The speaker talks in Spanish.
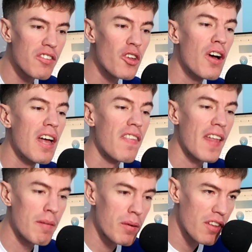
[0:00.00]
esto de
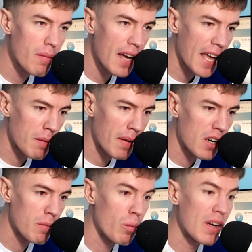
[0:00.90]
la próxima equipación
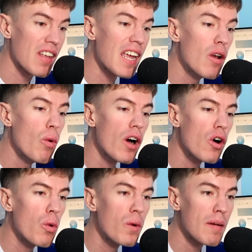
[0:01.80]
de Pumas. Y
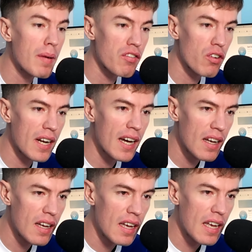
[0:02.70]
luego una persona
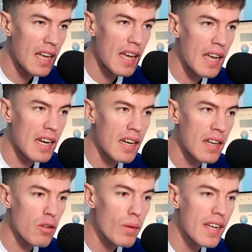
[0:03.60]

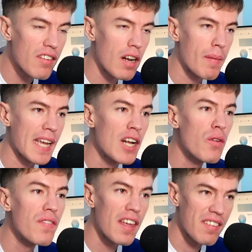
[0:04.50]
en Twitter se lo imaginó
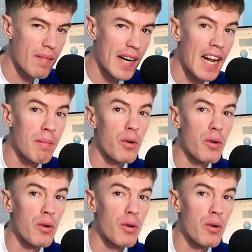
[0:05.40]
de esta manera,